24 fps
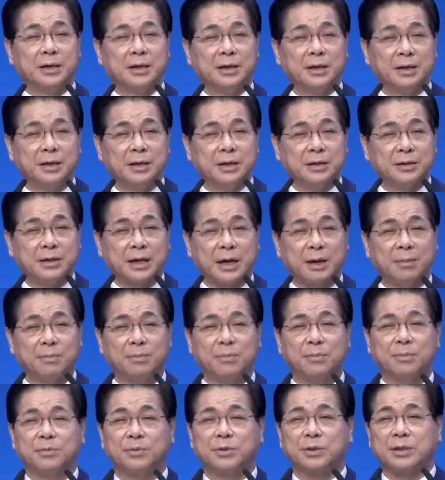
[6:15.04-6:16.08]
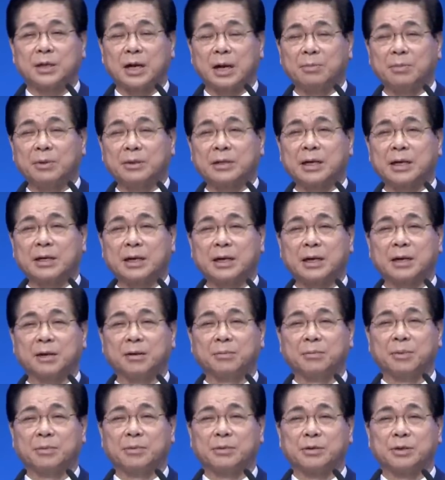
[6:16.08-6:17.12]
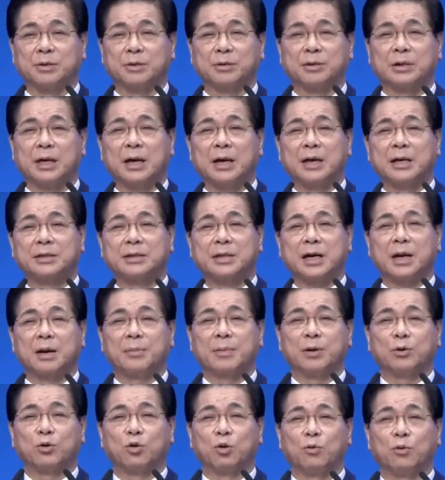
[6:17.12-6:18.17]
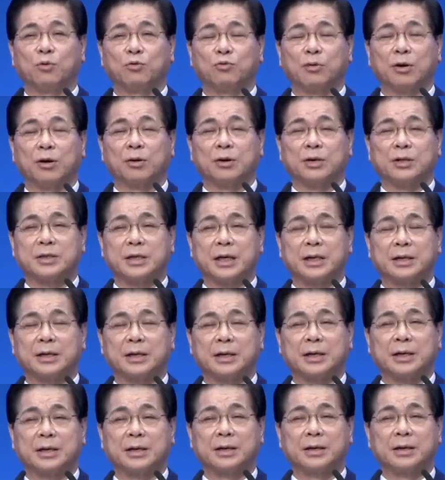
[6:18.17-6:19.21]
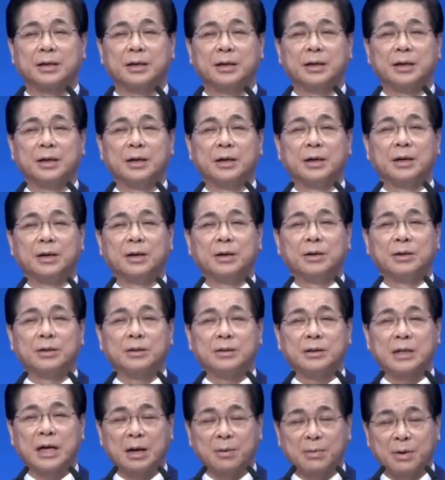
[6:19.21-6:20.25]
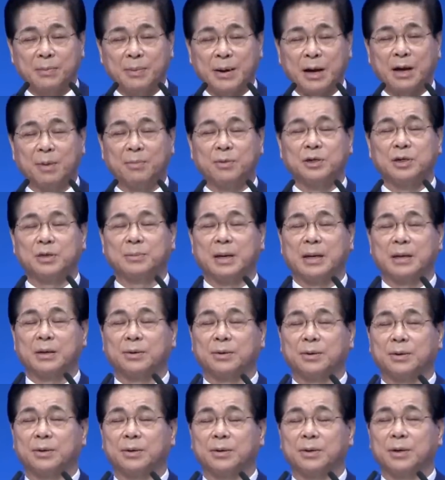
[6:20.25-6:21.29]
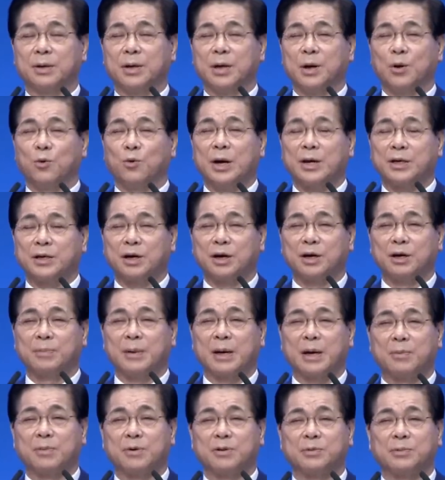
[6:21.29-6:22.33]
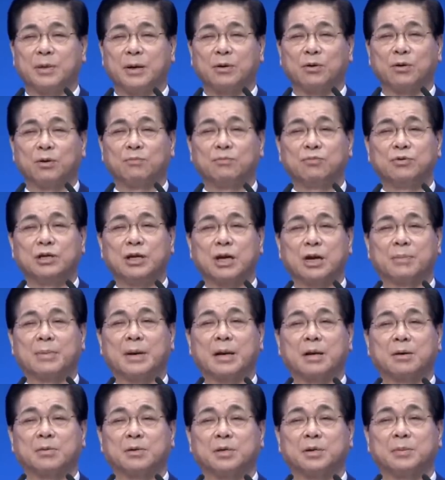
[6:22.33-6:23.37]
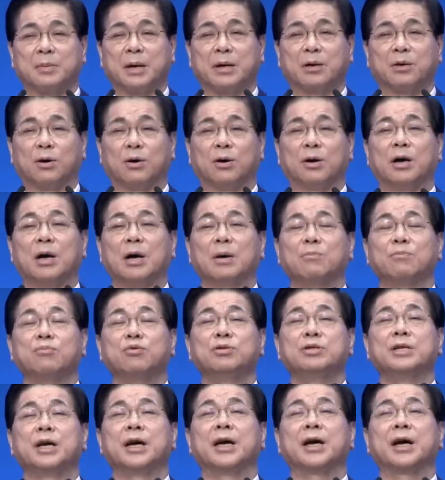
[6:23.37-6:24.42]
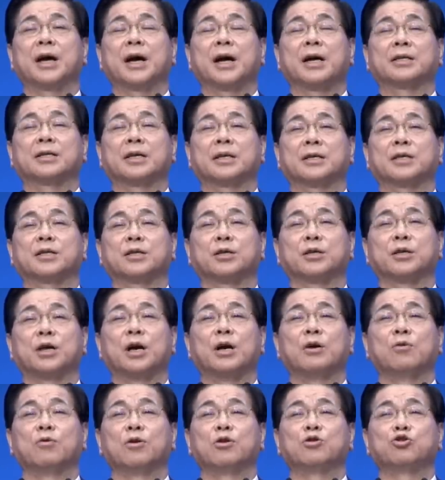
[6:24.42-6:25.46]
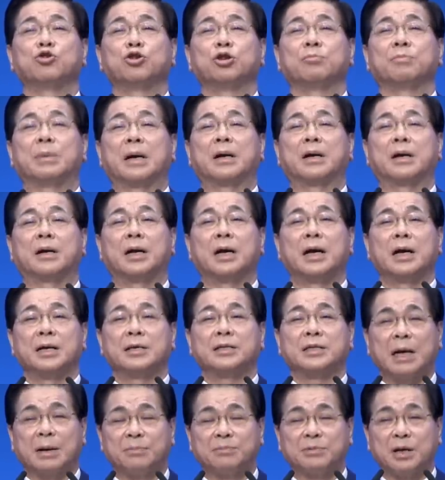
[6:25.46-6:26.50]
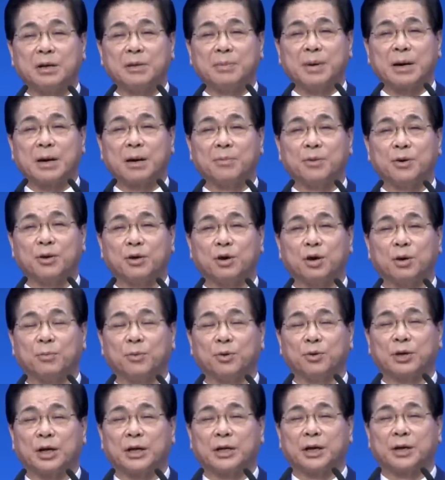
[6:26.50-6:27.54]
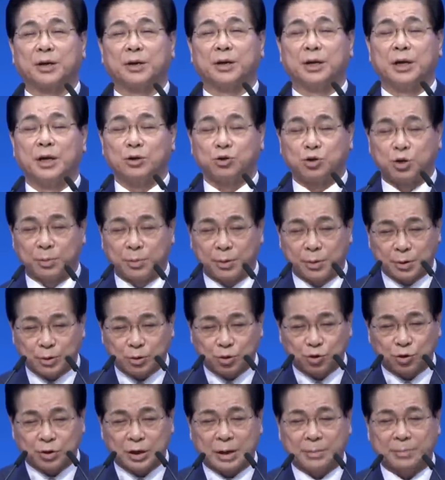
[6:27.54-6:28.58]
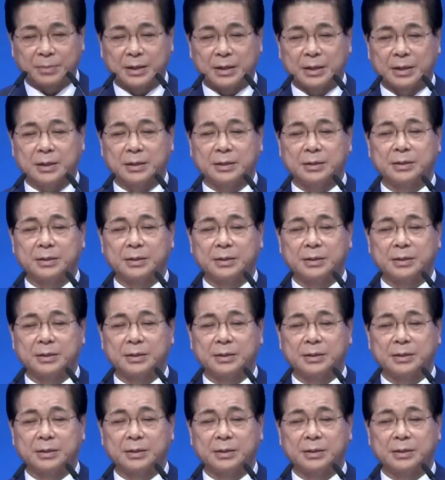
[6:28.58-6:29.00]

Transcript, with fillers: 이 사람 저 사람을 찾아내면서 사람의 도움을 구할 것이 아니라 사람을 바라보지 말고 환경을 바라보지 말고 문제를 바라보지 말고 문제 해결할 때 대신 우리 주인만을 잠잠히 바라보는 여러분 모두가 되기를 주님으로 축원합니다.